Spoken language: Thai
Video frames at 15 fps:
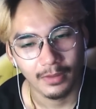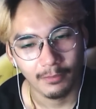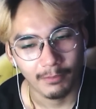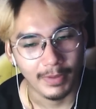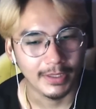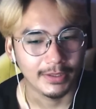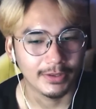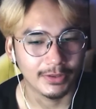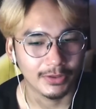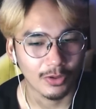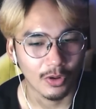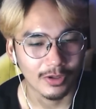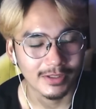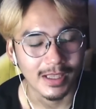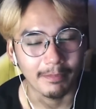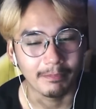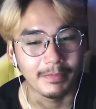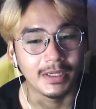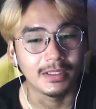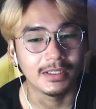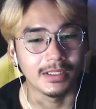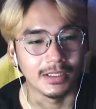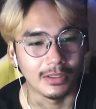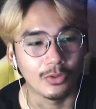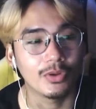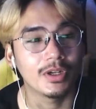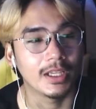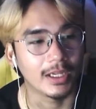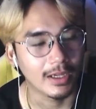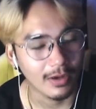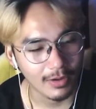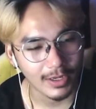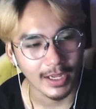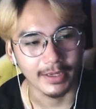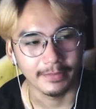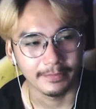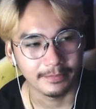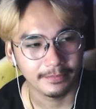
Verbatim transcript: เป็นโทรศัพท์มือถือรุ่นหนึ่งก็แล้วกัน